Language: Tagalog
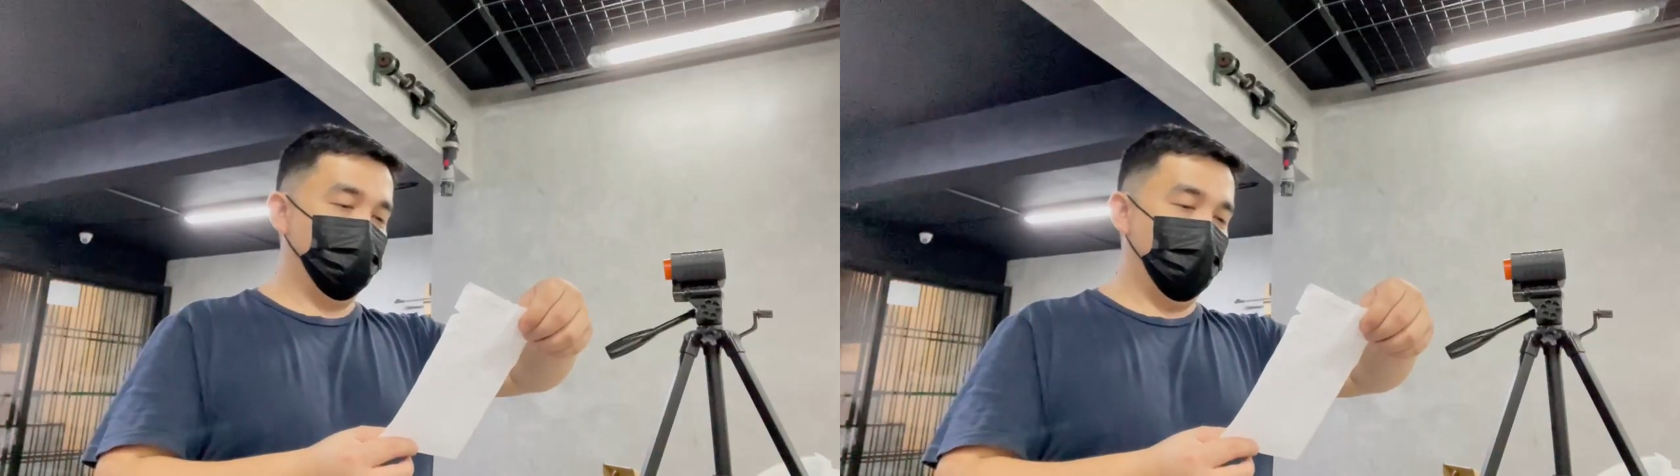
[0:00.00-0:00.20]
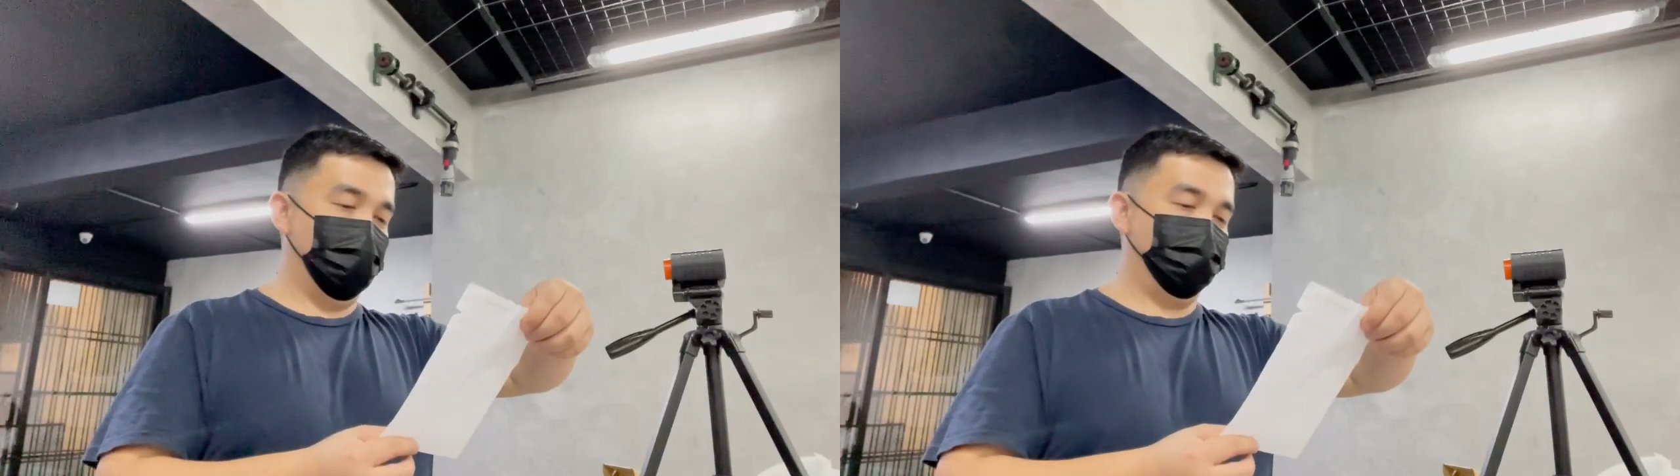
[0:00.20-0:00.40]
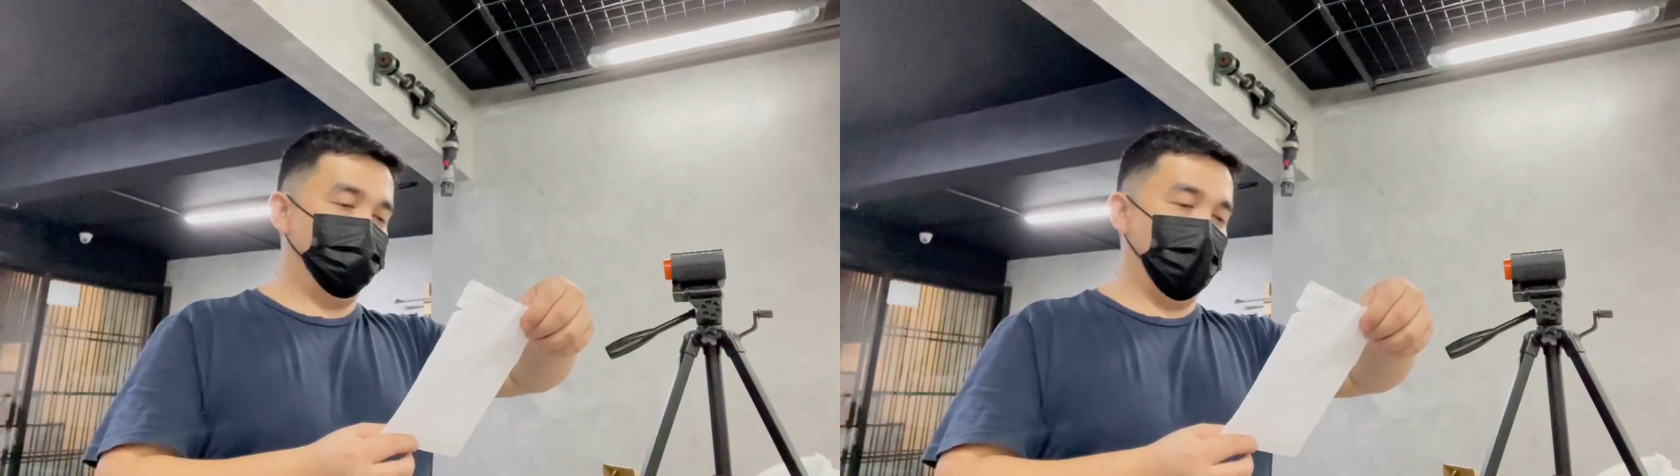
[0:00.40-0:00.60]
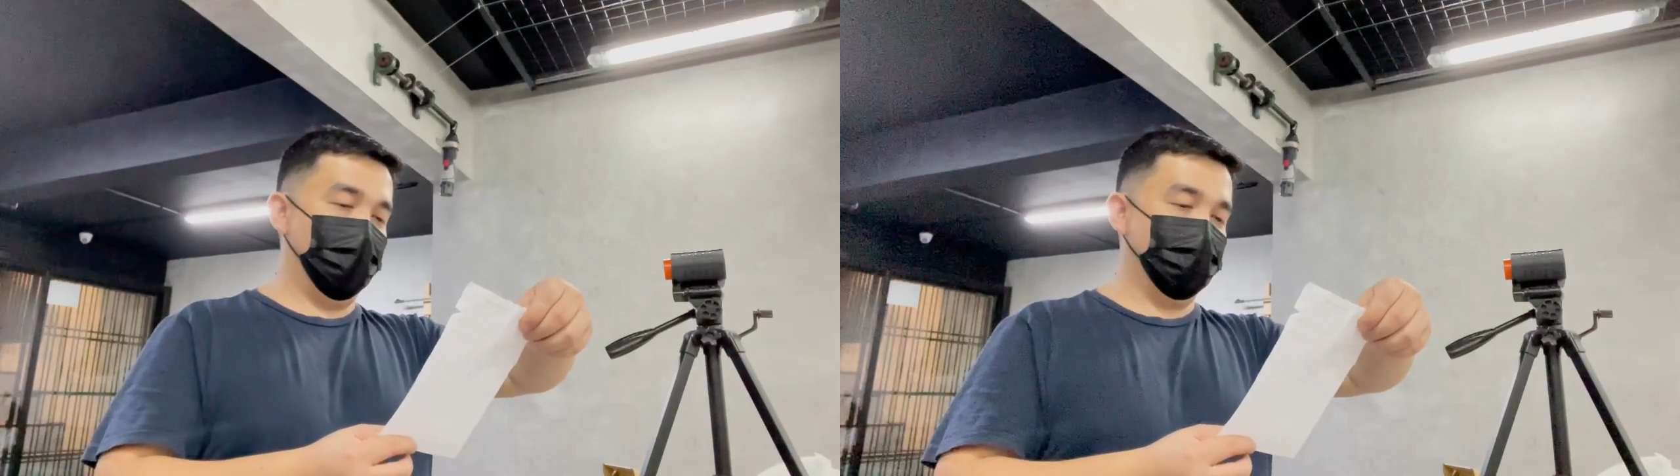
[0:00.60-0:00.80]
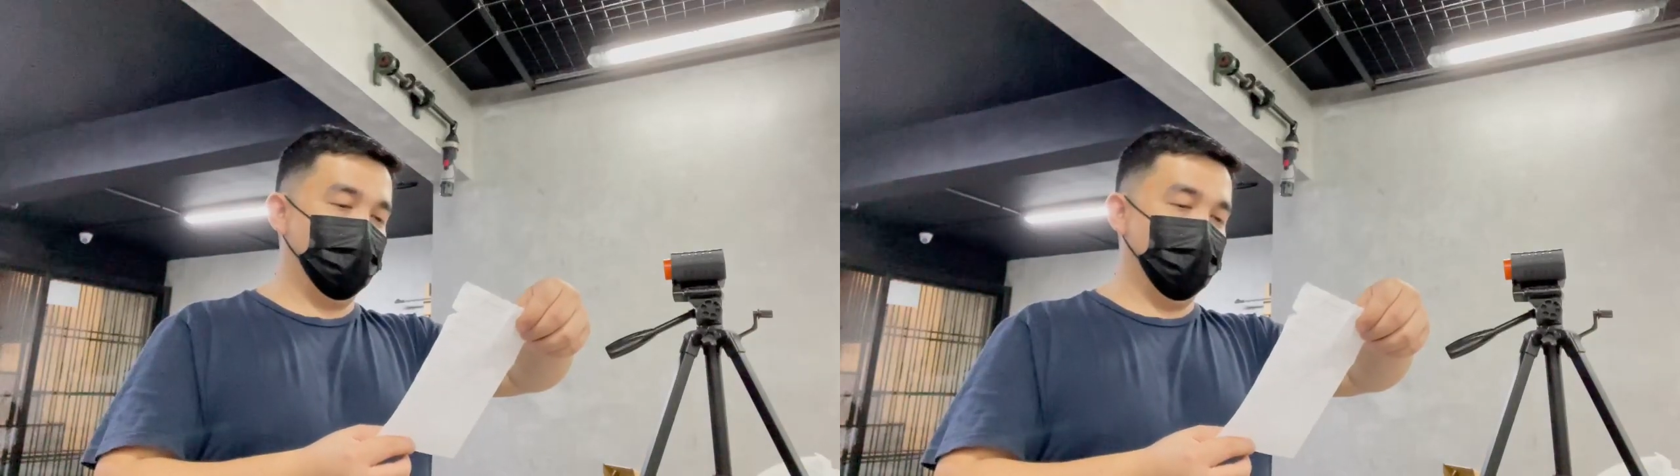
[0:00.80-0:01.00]
of
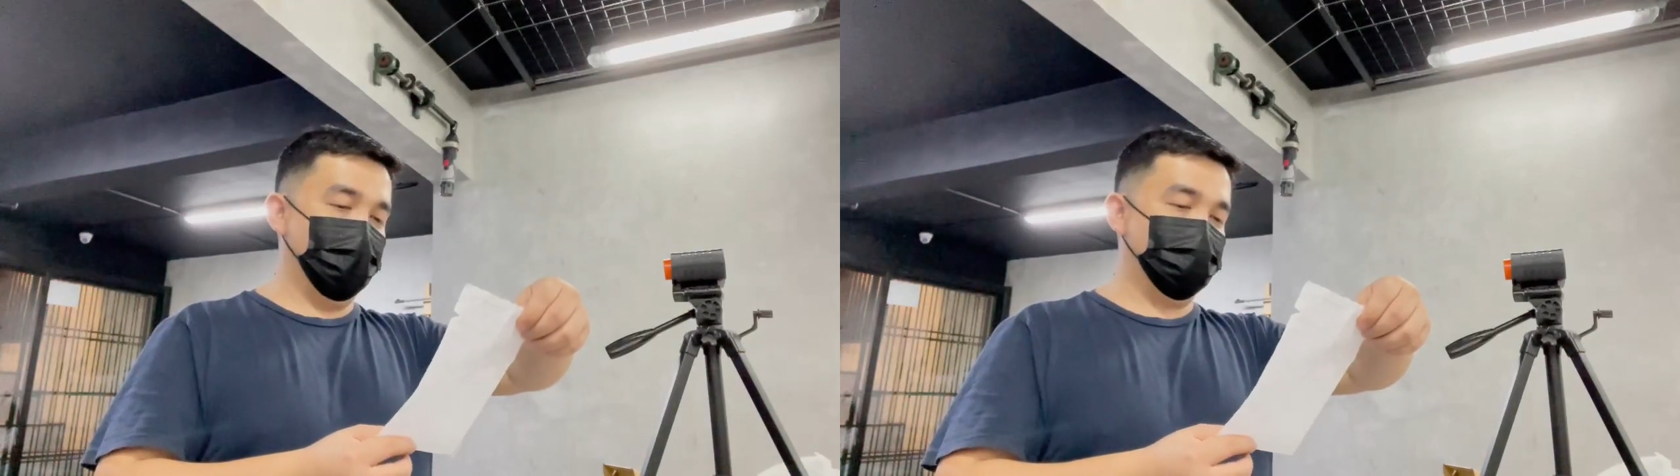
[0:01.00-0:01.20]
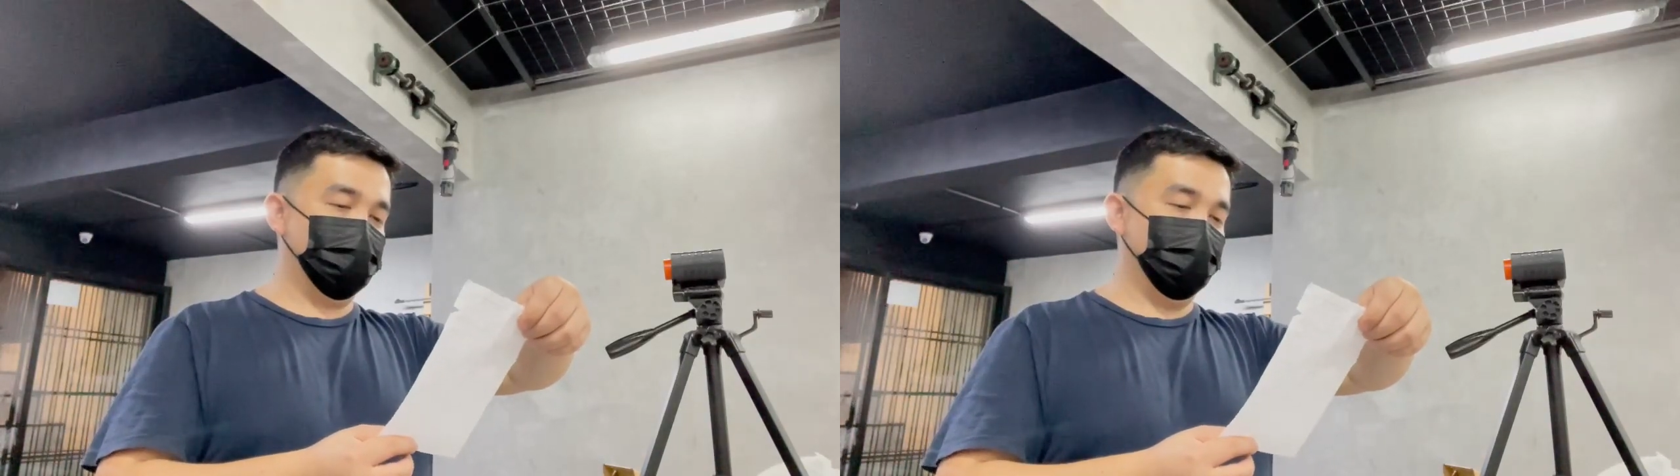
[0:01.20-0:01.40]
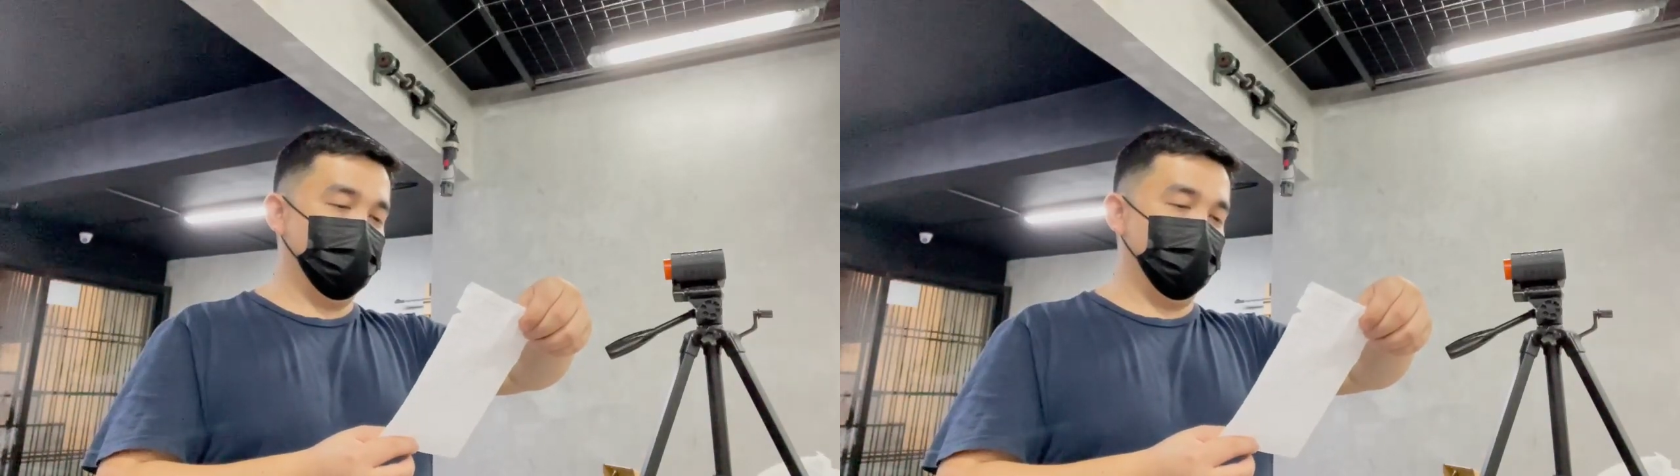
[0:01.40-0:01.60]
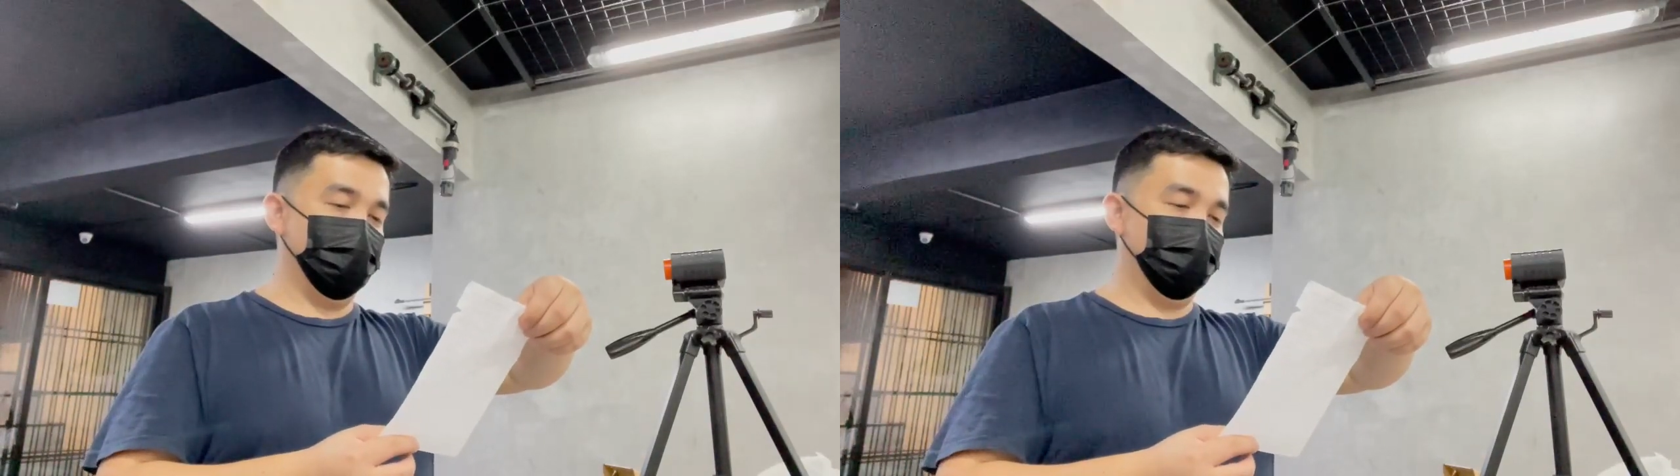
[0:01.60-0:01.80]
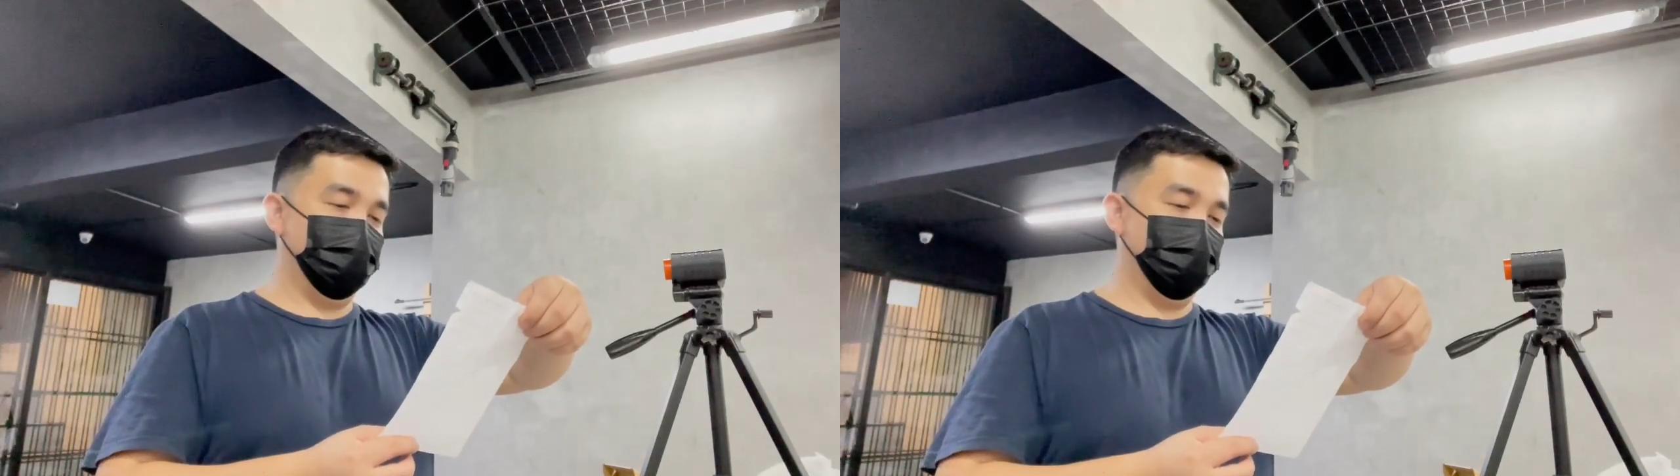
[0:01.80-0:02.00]
Pagadian City